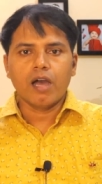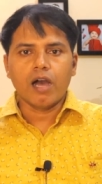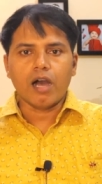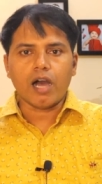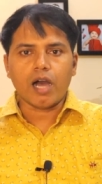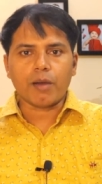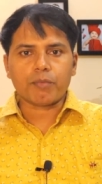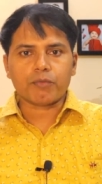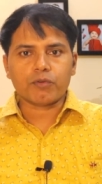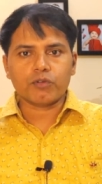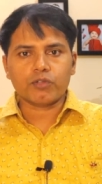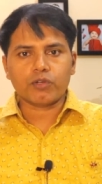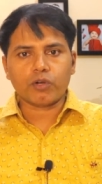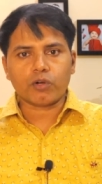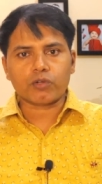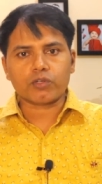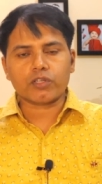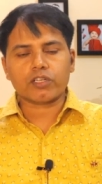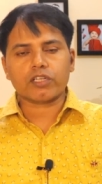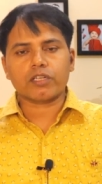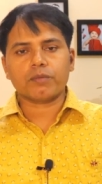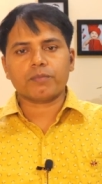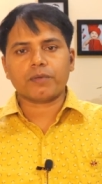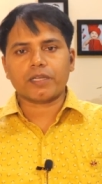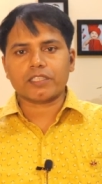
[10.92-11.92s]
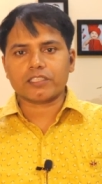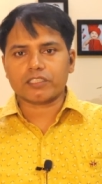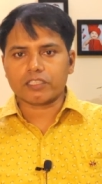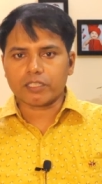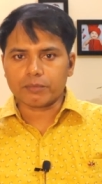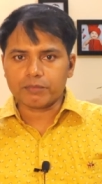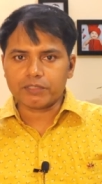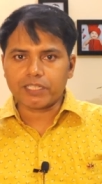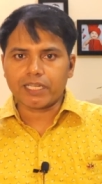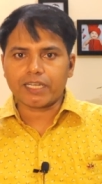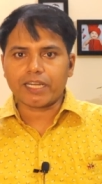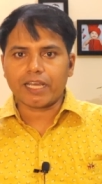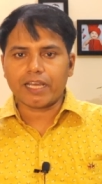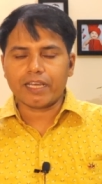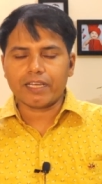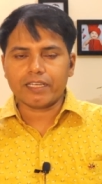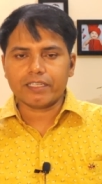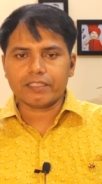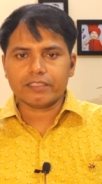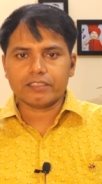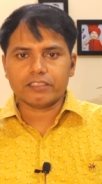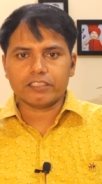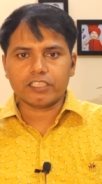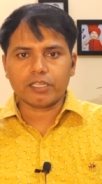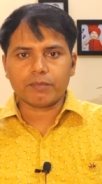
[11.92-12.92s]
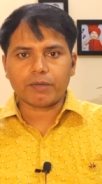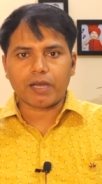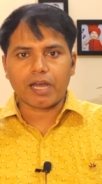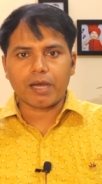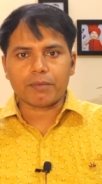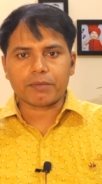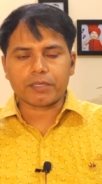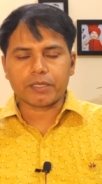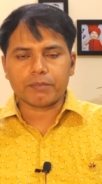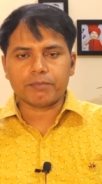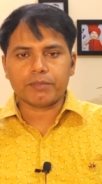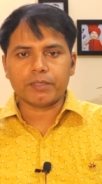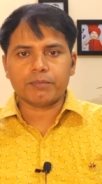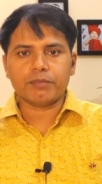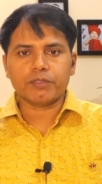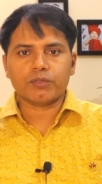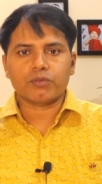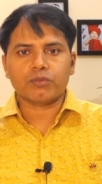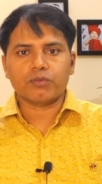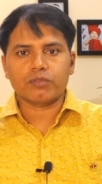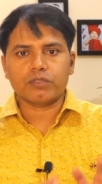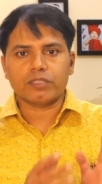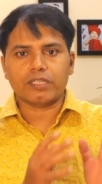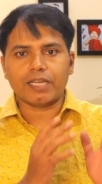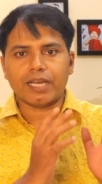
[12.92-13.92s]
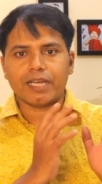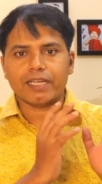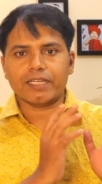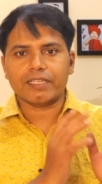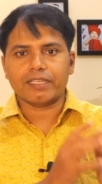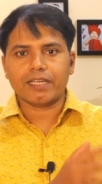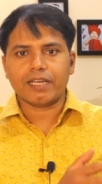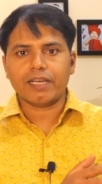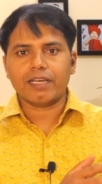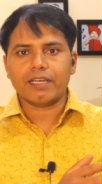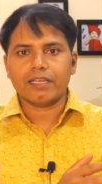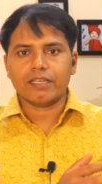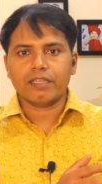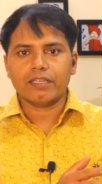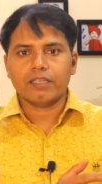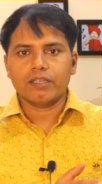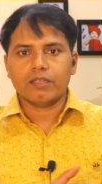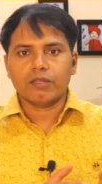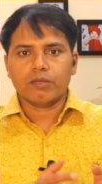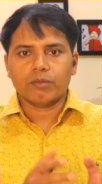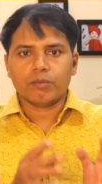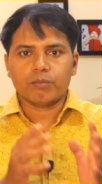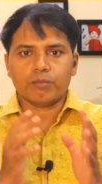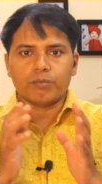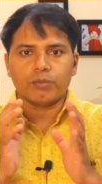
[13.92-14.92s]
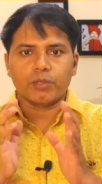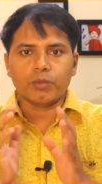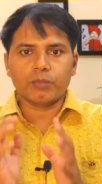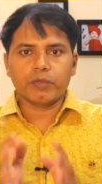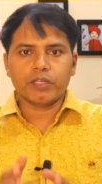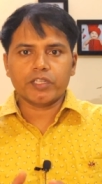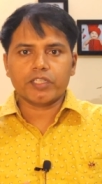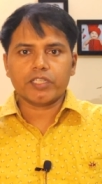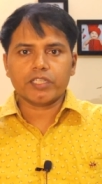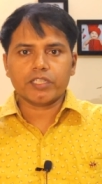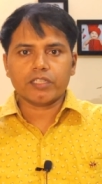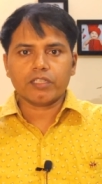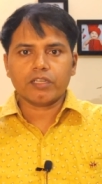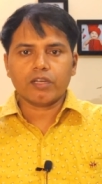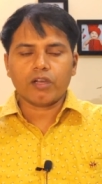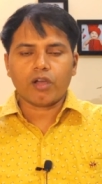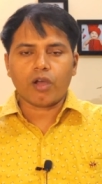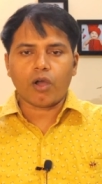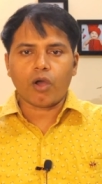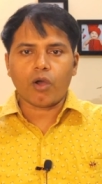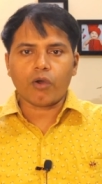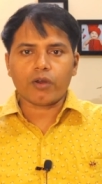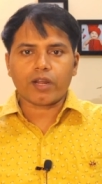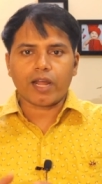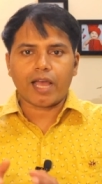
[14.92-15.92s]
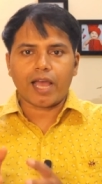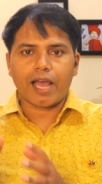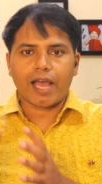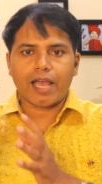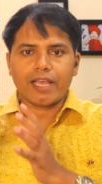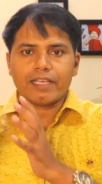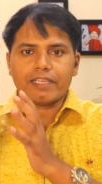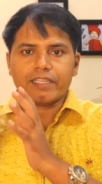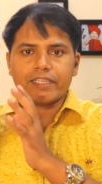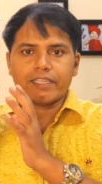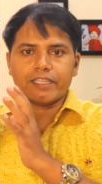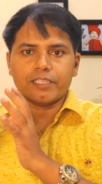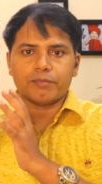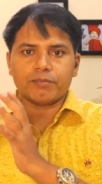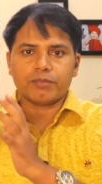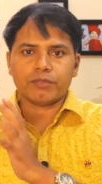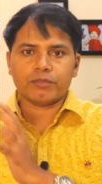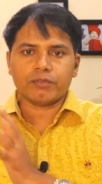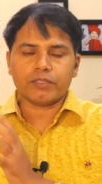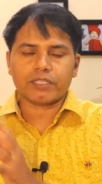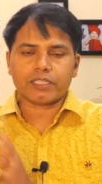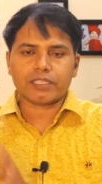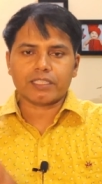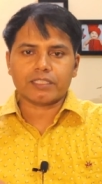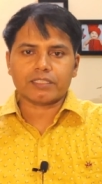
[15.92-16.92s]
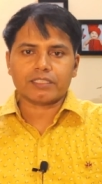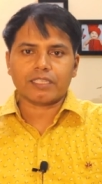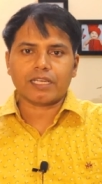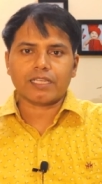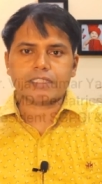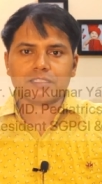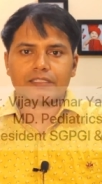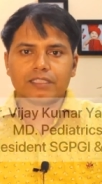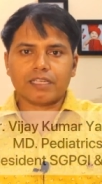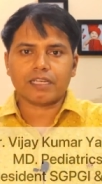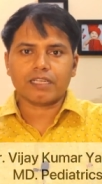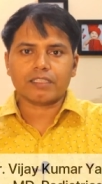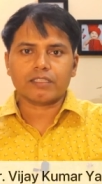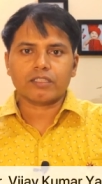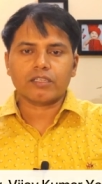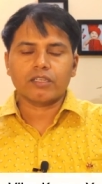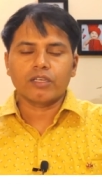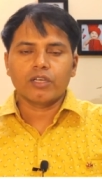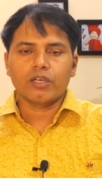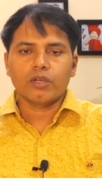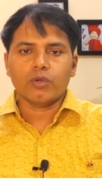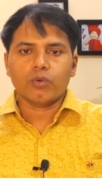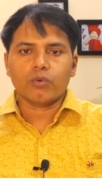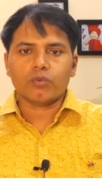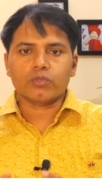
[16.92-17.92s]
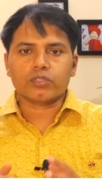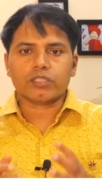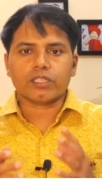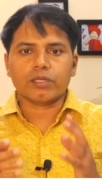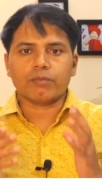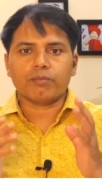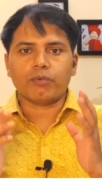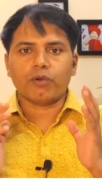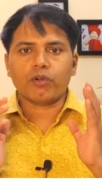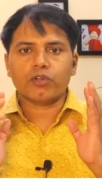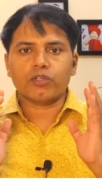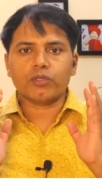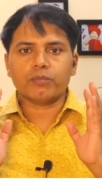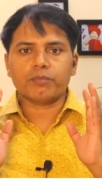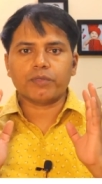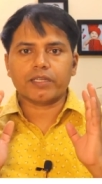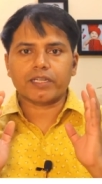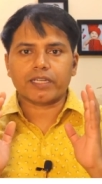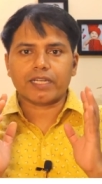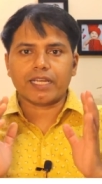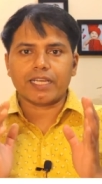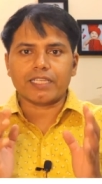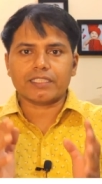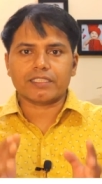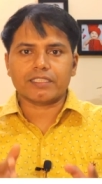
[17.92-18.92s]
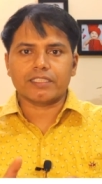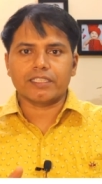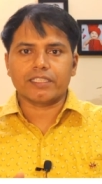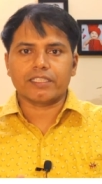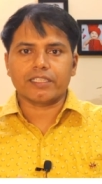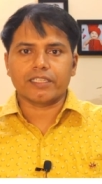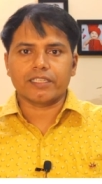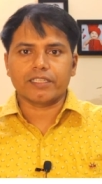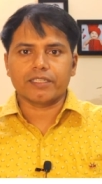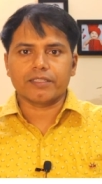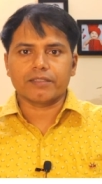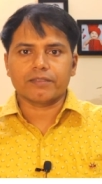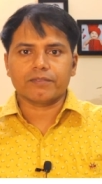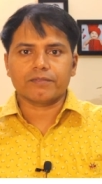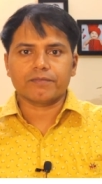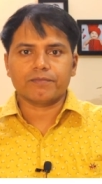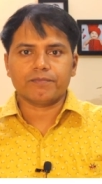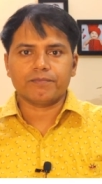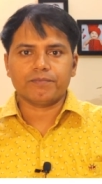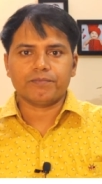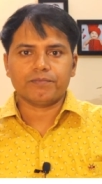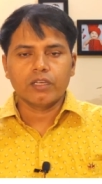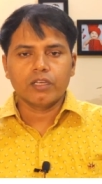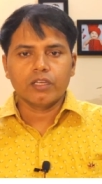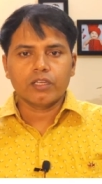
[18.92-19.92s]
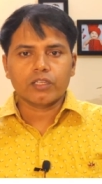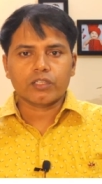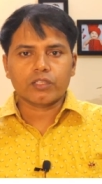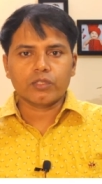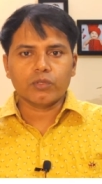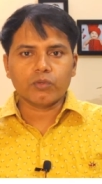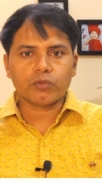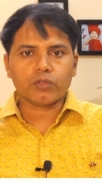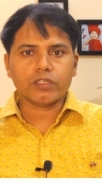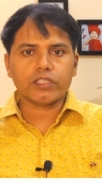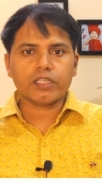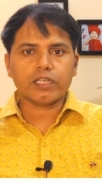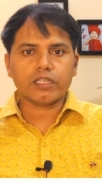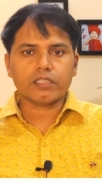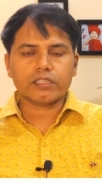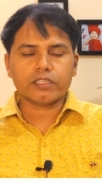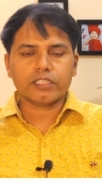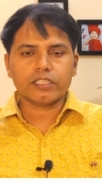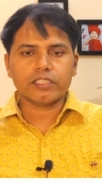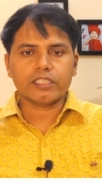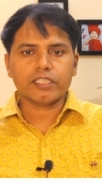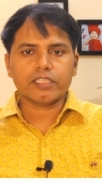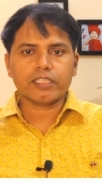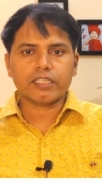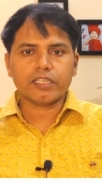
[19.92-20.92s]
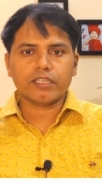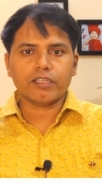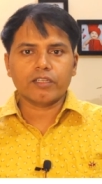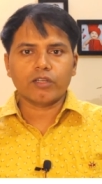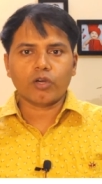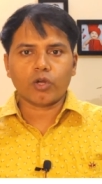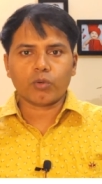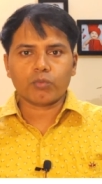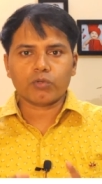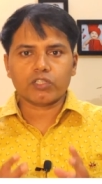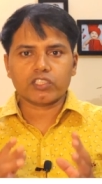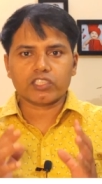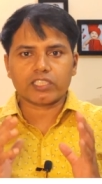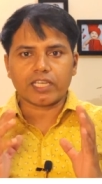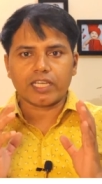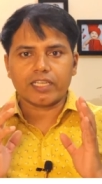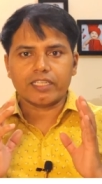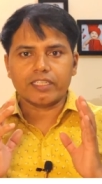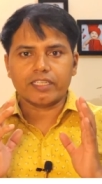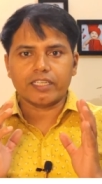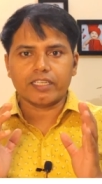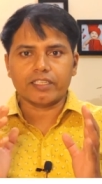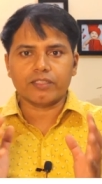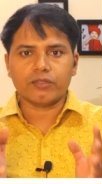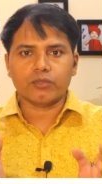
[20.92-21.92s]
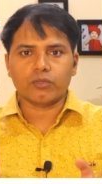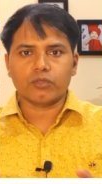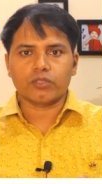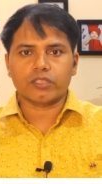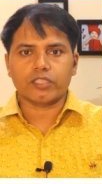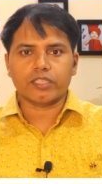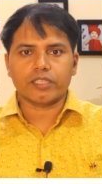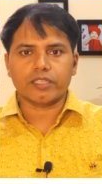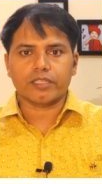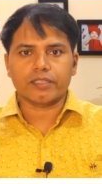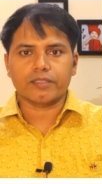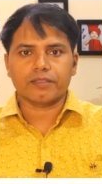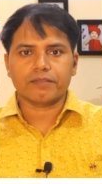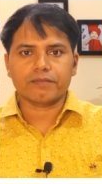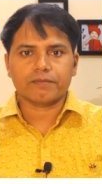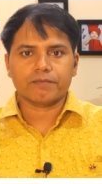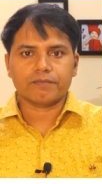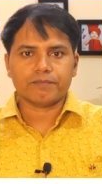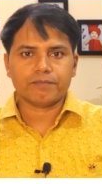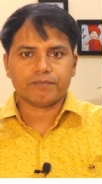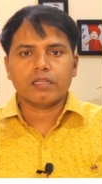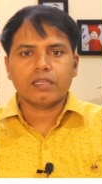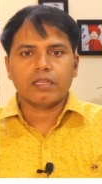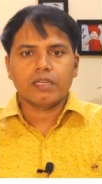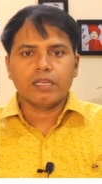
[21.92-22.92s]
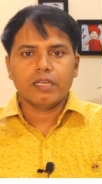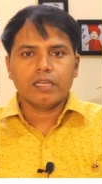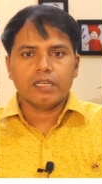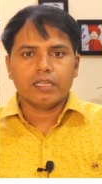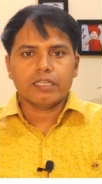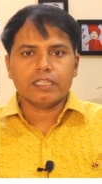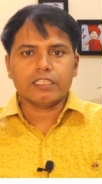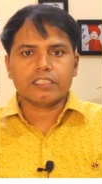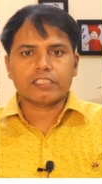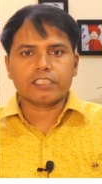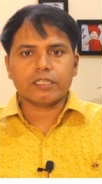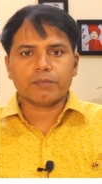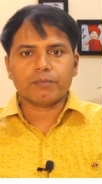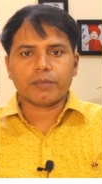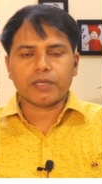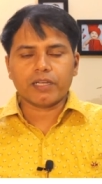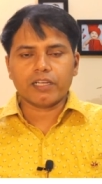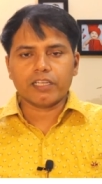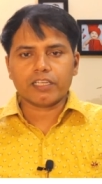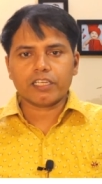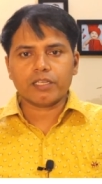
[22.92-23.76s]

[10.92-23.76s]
आपको डॉक्टर के पास तब जाना है जब आपके बेबी को डायरिया वोमिटिंग और हाई ग्रेड फीवर के साथ साथ उसके बॉडी पर रैश दिखें क्योंकि यह तीदिंग के नॉर्मल साइन नहीं होते हैं इसके पहले